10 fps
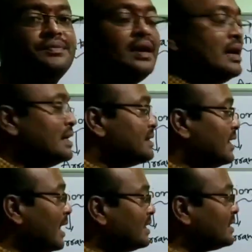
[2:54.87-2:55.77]

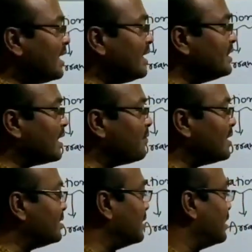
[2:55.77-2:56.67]
సెలెక్షన్ అయిన తర్వాత
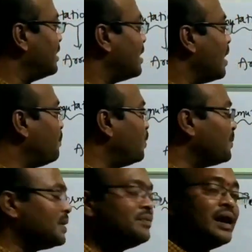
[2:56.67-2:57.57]
అప్పుడు మనం
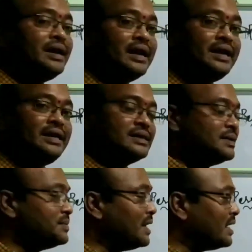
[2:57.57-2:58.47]
దాన్ని అరేంజ్ చేస్తాం
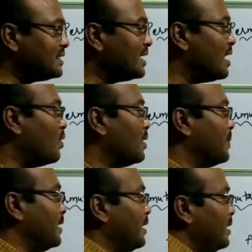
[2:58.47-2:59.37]
సెలెక్షన్ కావడం అంటే
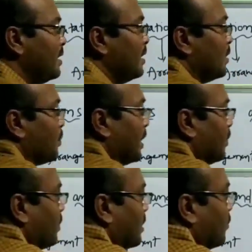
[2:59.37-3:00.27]
ఇప్పుడు ఈ
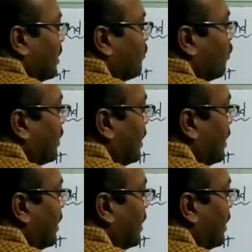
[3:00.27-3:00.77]
ఉన్నటువంటి ఫోర్ ఎలిమెంట్స్